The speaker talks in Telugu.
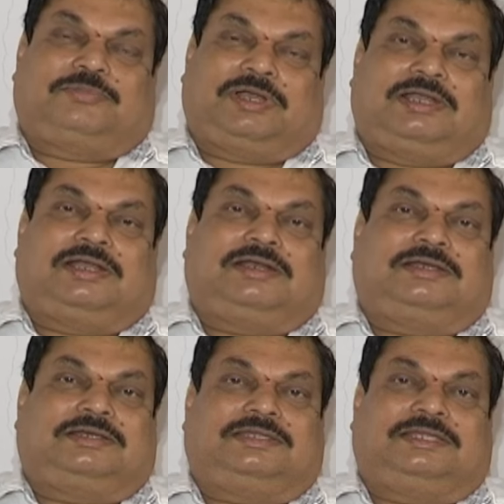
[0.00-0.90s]
బాగా
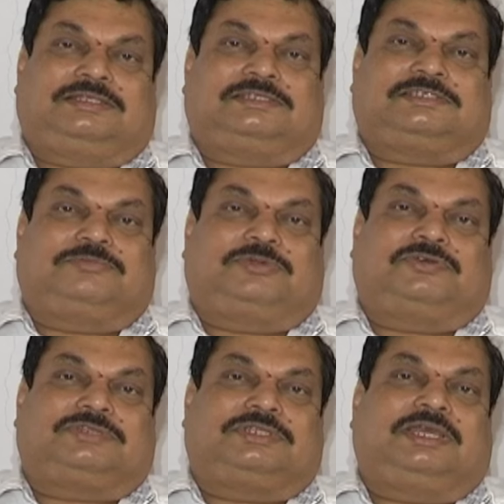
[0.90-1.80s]
నచ్చే సినిమా
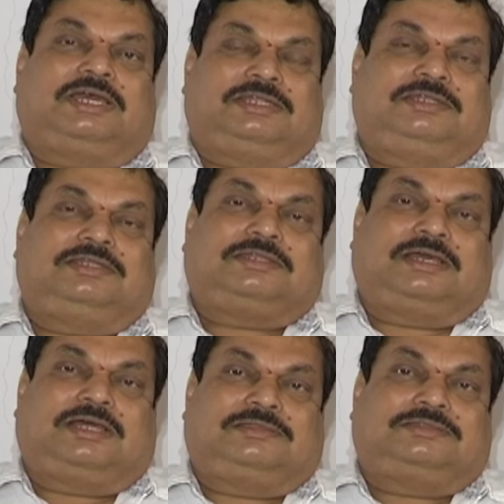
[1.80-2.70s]
అవుతుంది అంత
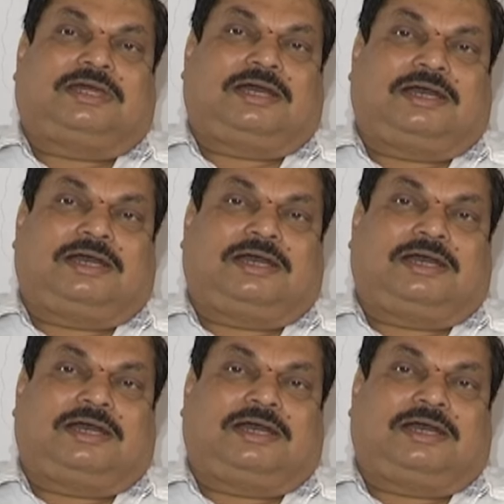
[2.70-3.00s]
అంత